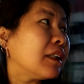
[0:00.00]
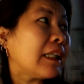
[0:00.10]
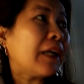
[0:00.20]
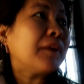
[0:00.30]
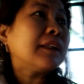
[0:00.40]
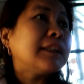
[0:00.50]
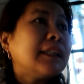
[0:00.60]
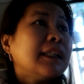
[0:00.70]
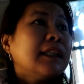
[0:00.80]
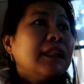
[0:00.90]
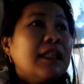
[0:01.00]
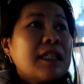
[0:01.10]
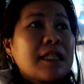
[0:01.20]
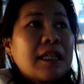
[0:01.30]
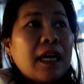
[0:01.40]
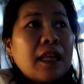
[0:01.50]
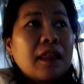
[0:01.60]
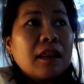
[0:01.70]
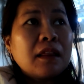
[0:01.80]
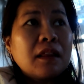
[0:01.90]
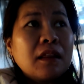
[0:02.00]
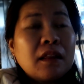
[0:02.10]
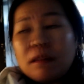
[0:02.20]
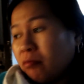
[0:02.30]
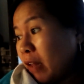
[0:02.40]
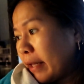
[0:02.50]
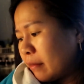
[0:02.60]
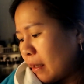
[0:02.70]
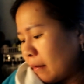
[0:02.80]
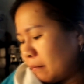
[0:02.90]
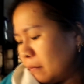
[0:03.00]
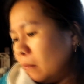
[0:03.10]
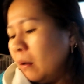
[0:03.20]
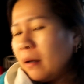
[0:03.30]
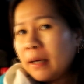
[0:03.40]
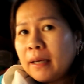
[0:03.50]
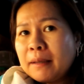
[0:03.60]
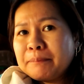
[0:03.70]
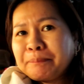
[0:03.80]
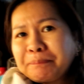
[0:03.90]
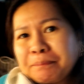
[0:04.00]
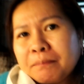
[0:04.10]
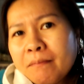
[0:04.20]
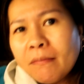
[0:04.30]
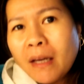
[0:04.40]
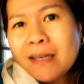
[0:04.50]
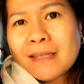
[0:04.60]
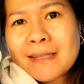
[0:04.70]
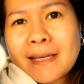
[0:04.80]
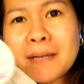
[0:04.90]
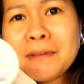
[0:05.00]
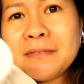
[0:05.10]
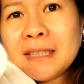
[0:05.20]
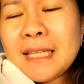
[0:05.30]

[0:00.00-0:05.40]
na tayo kasi it's 10, 10 na. Ayan. It's time of the